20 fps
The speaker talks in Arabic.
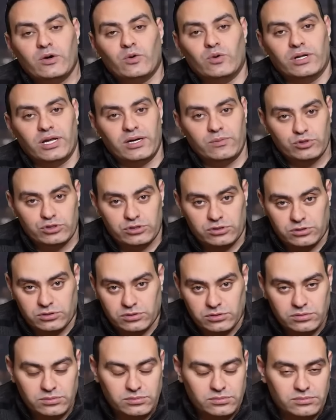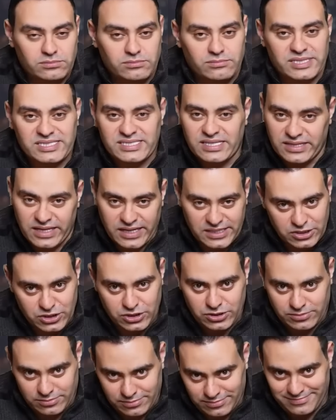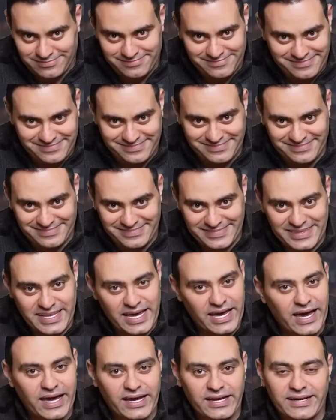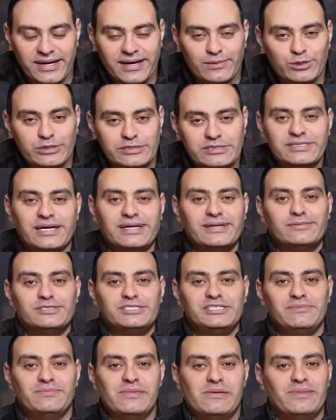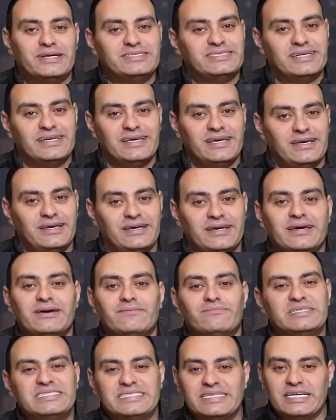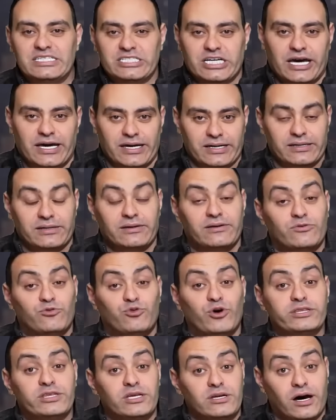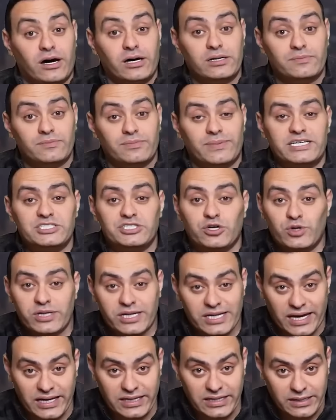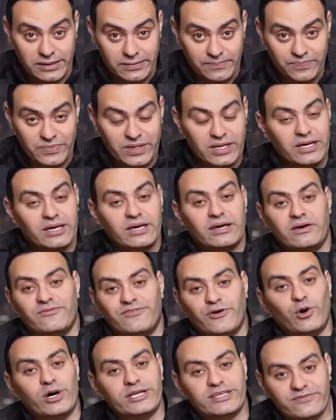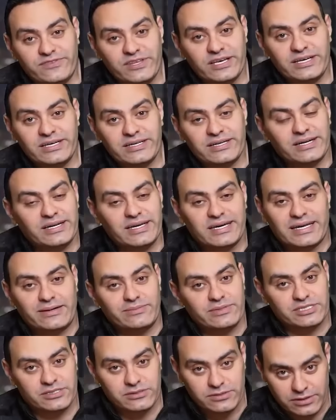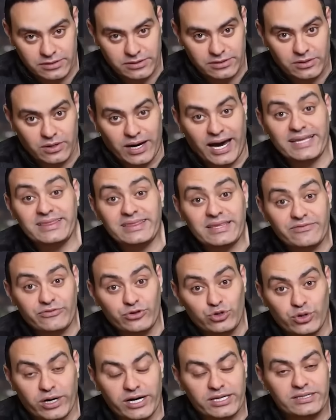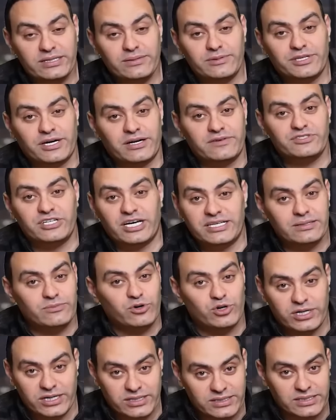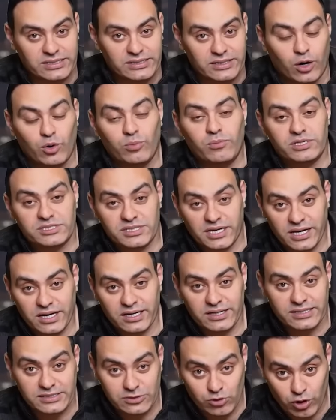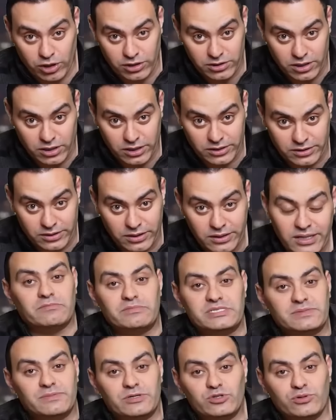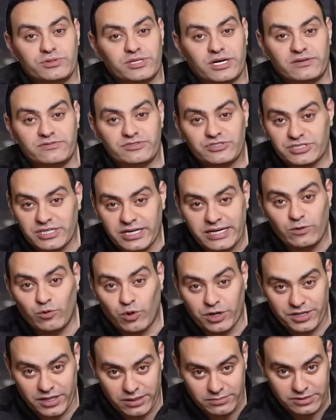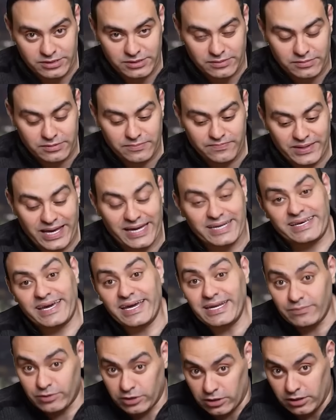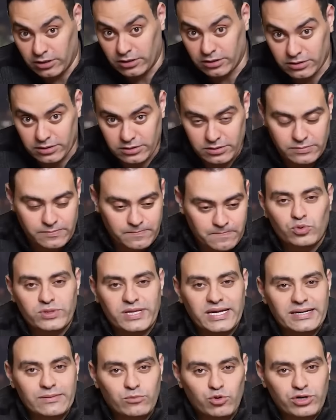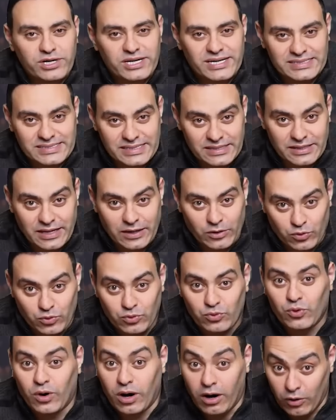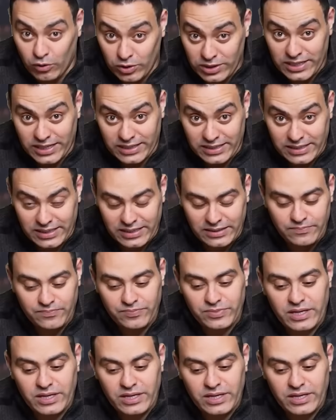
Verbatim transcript: والله بص ما تصدقش ده احنا بص احنا ماشيين بمثل ايه ما تصدقش حاجه في وقت الحرب محدش هيقول لك الحقيقه فاوعى تفتكر ان الكلام ده صدق حتى الفيديوهات دي ما تعرفش قديمه ولا جديده هم صحيح نزلوها النهارده بس برضه ما تعرفش ايه الوضع بالظبط على الجانب الاخر وده اللي ممكن اصدقه وهقول لك ليه